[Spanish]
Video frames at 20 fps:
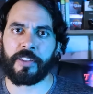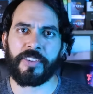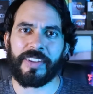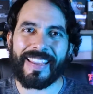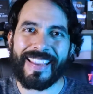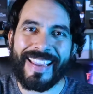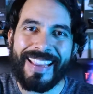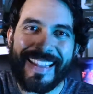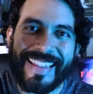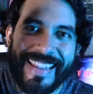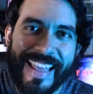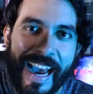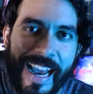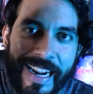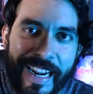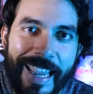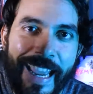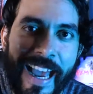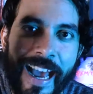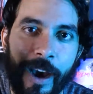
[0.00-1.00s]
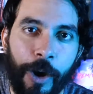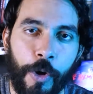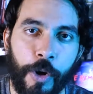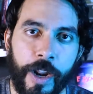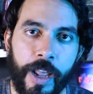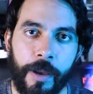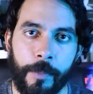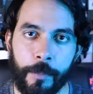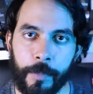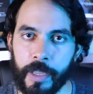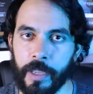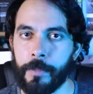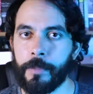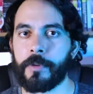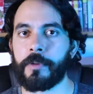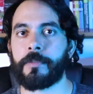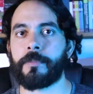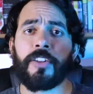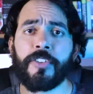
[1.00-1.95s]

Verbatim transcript: Así que dale ahora mismo.